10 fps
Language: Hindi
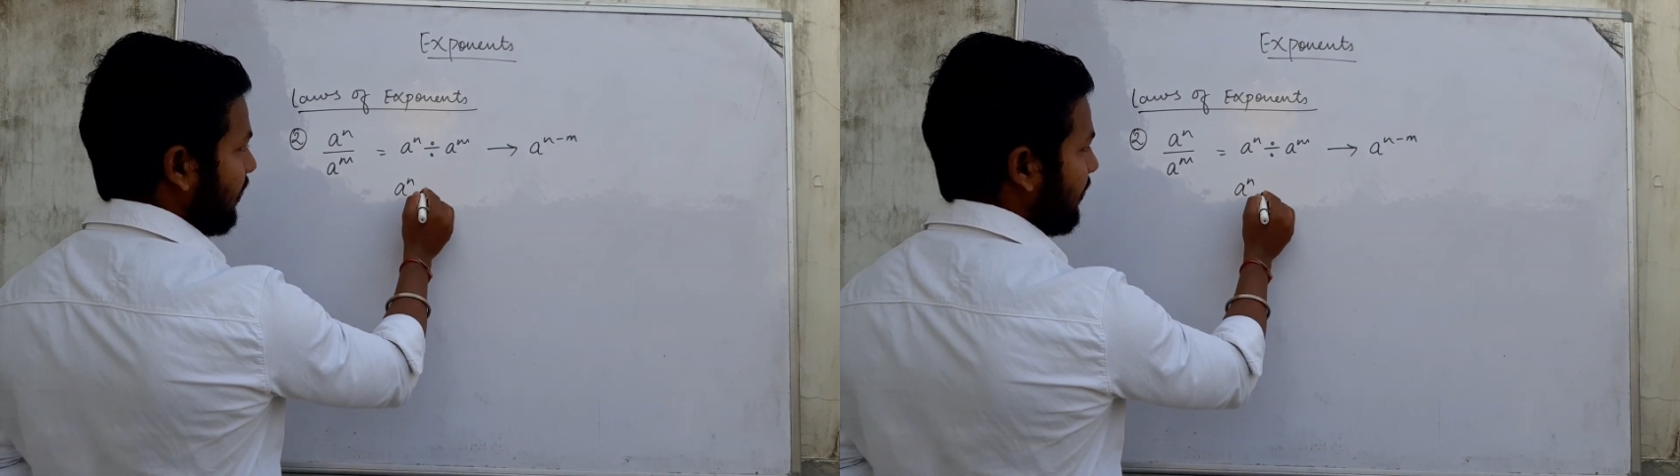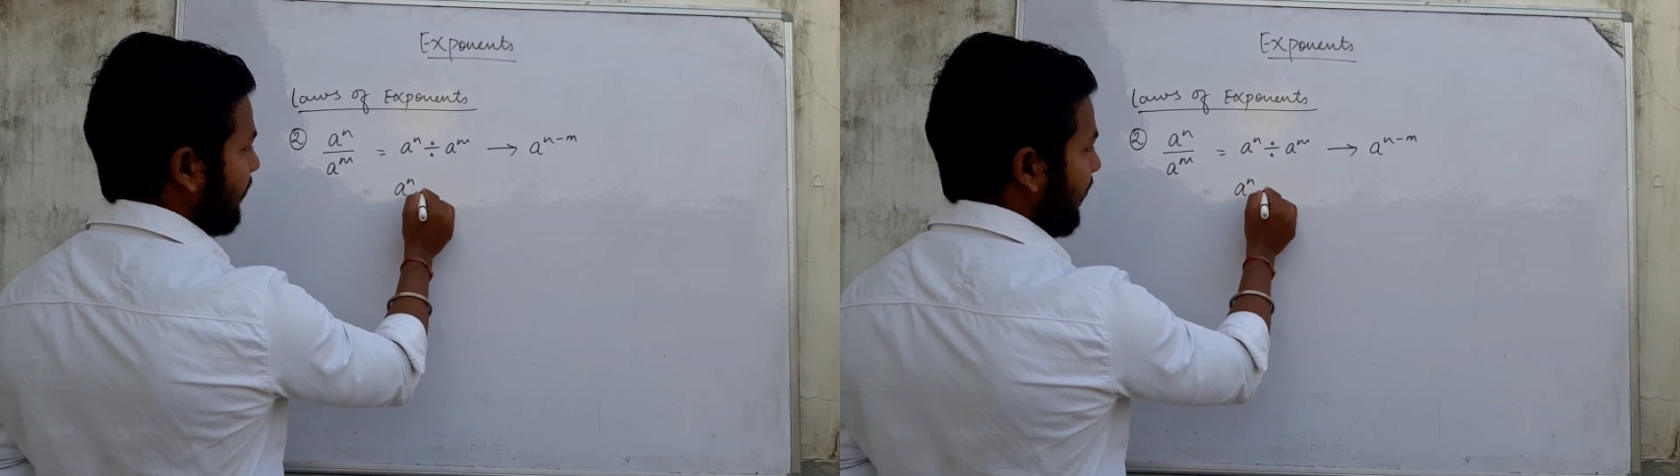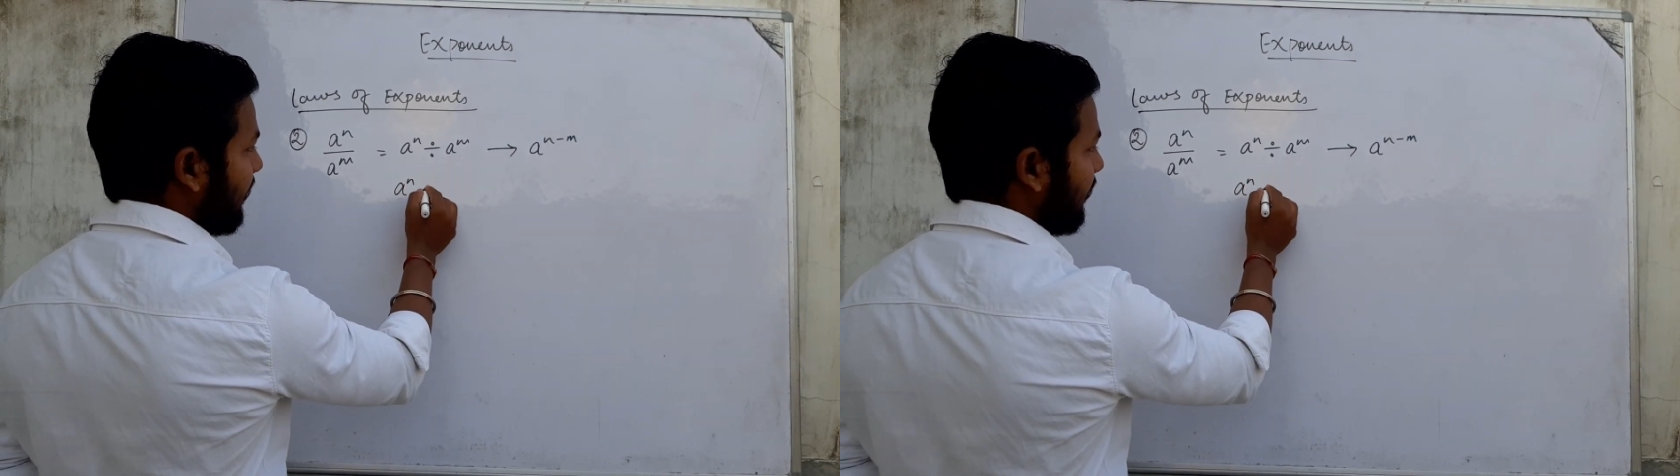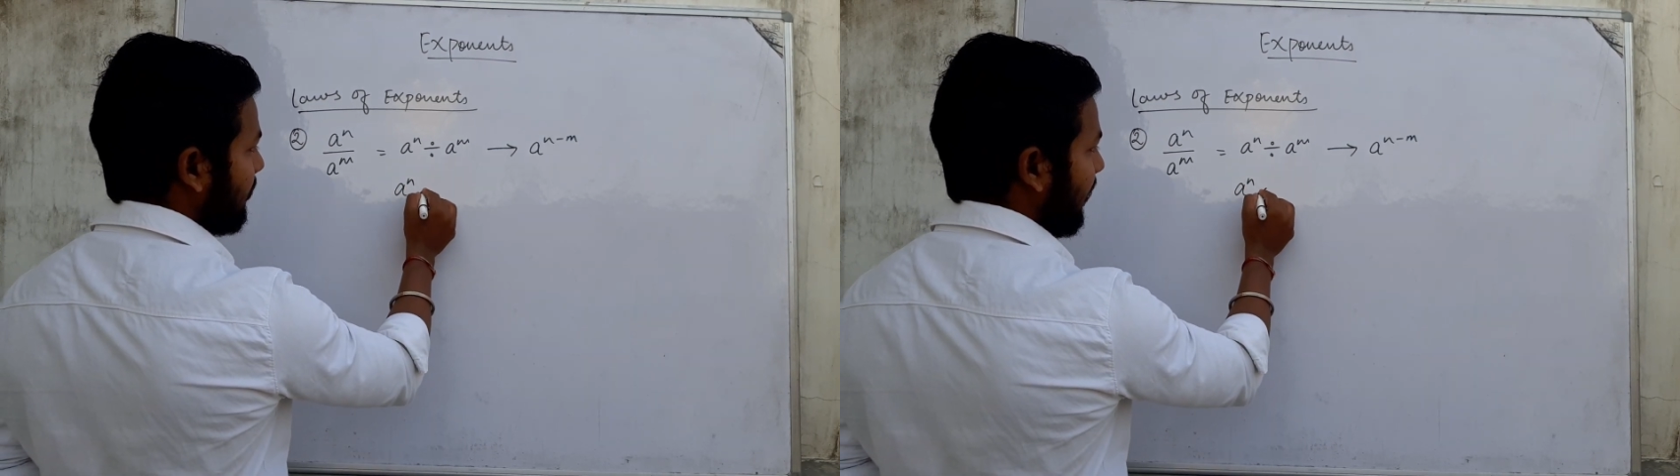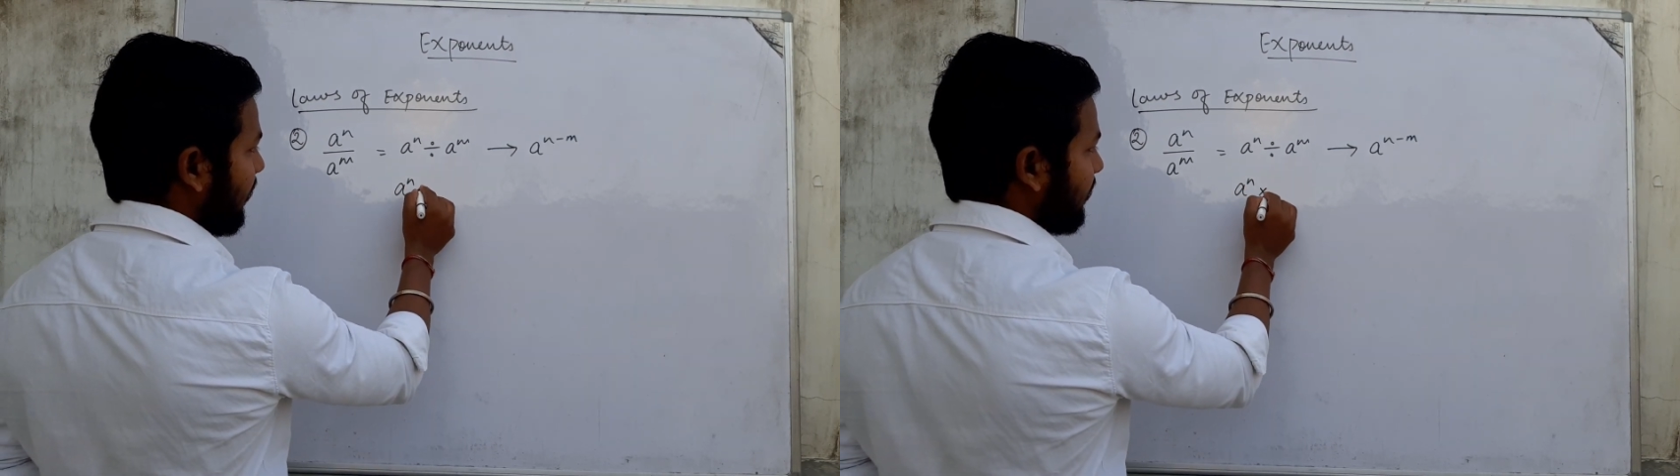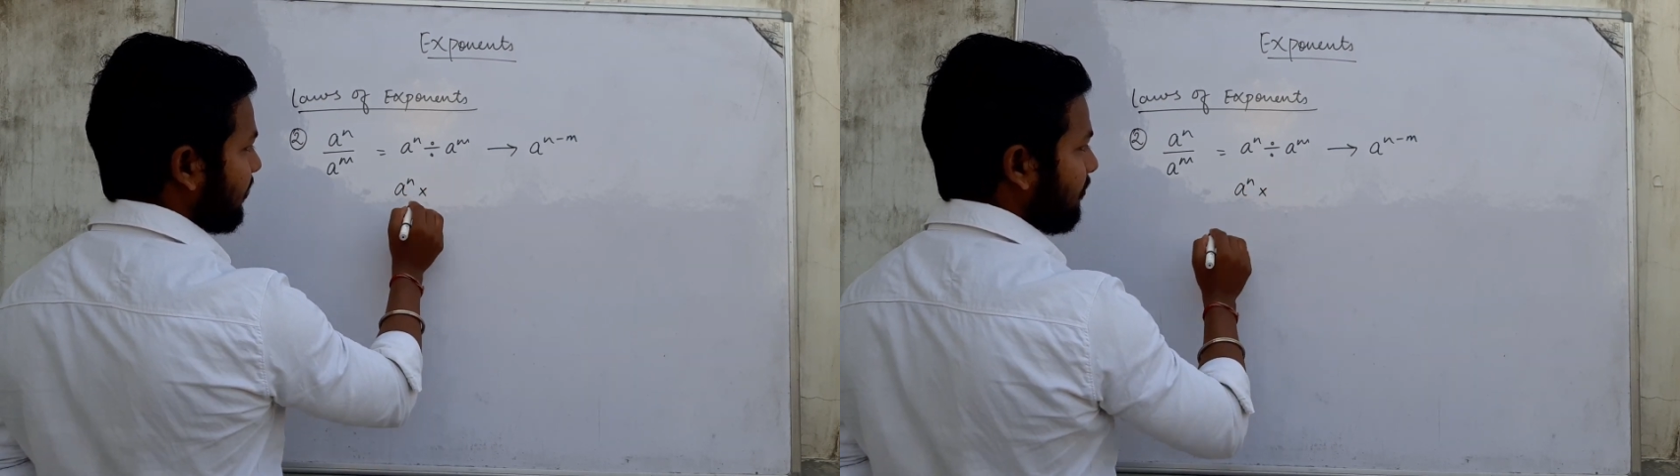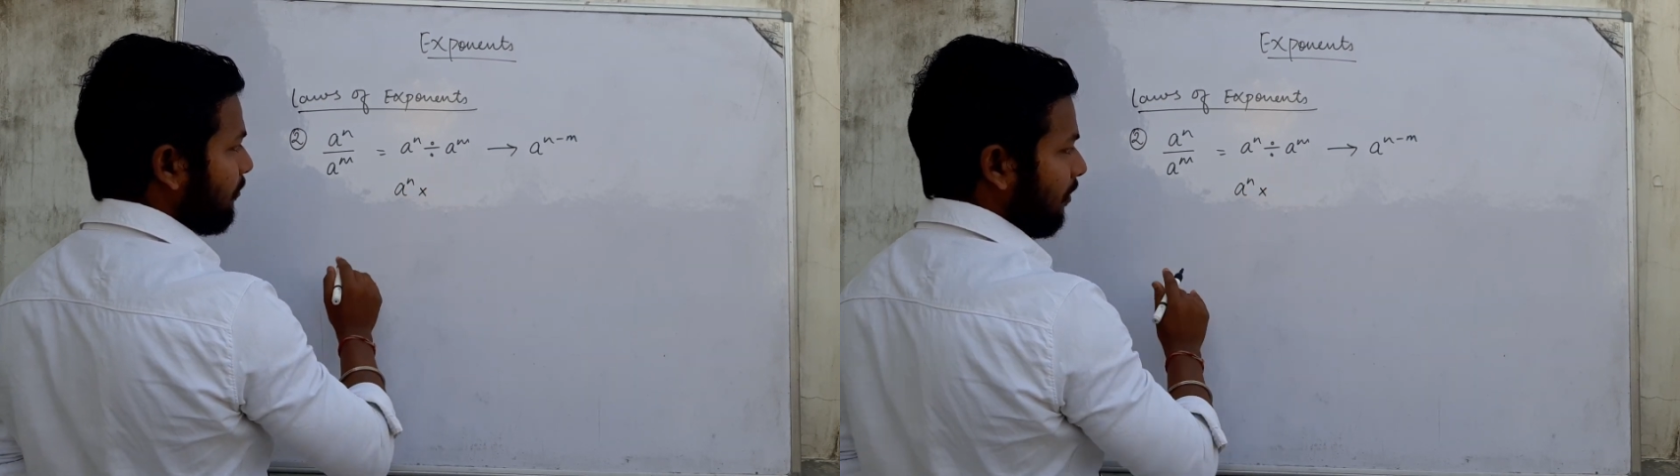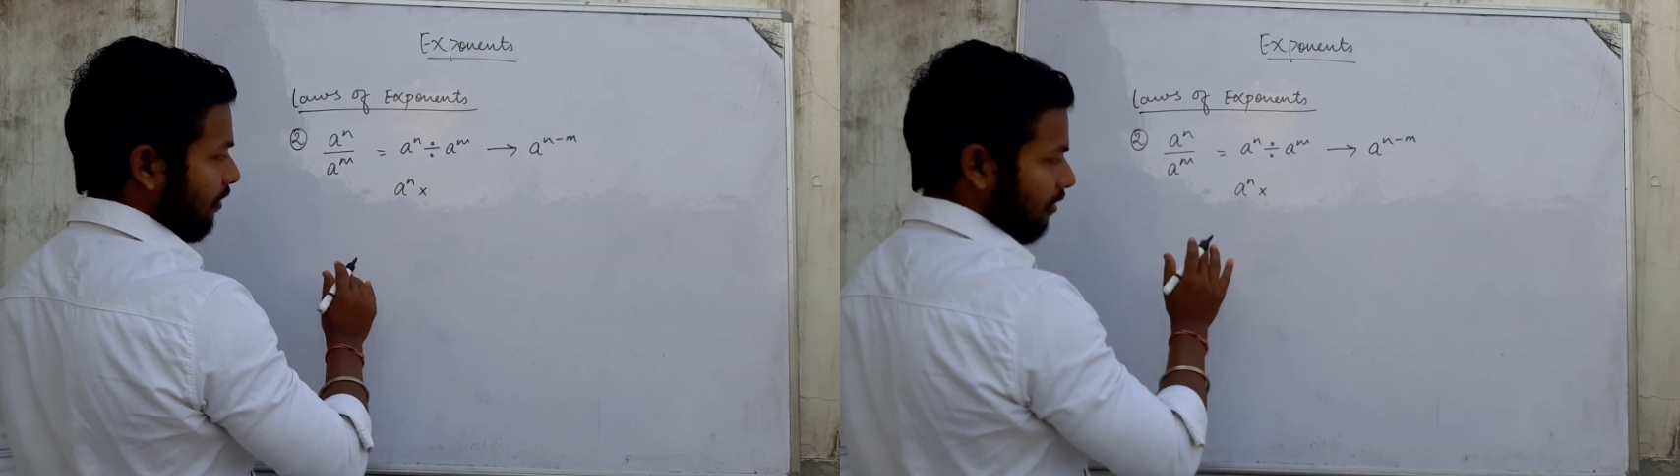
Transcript: डिवाइडेड बाई का सिम